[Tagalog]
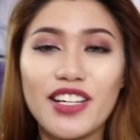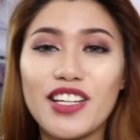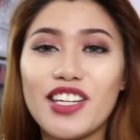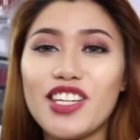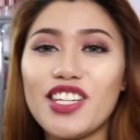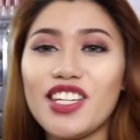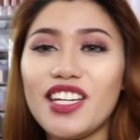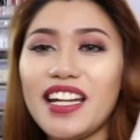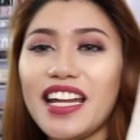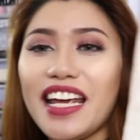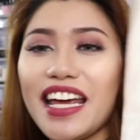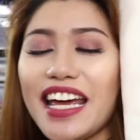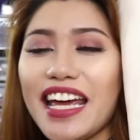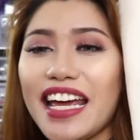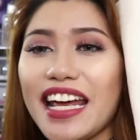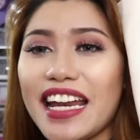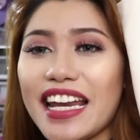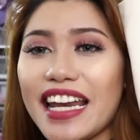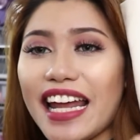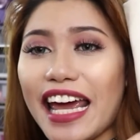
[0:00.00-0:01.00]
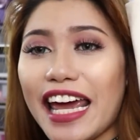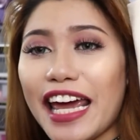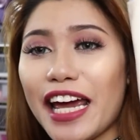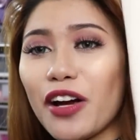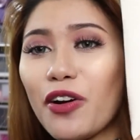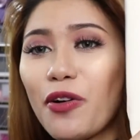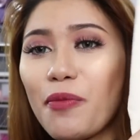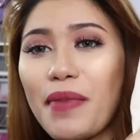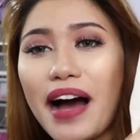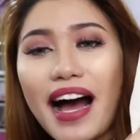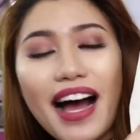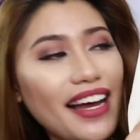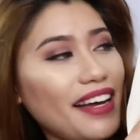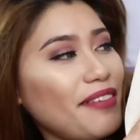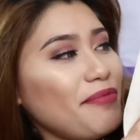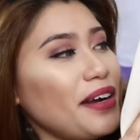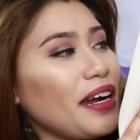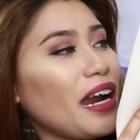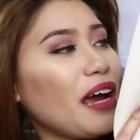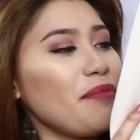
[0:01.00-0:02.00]
Shinen Eco
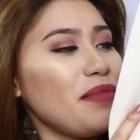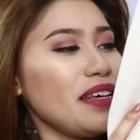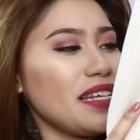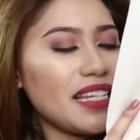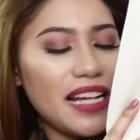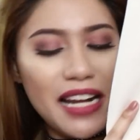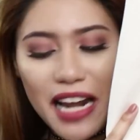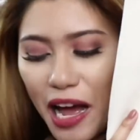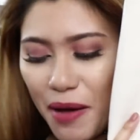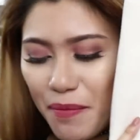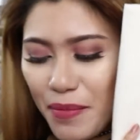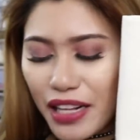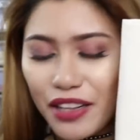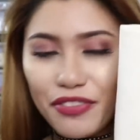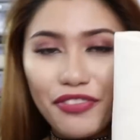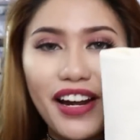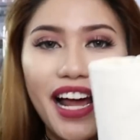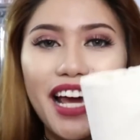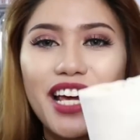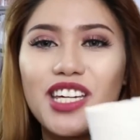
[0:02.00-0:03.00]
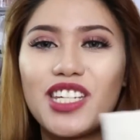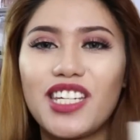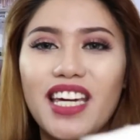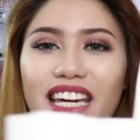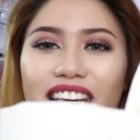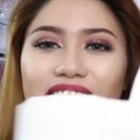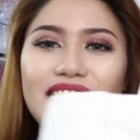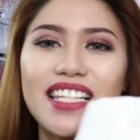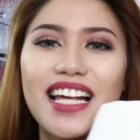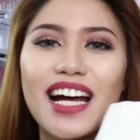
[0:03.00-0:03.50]
Bag. Maraming salamat, Fly Shade.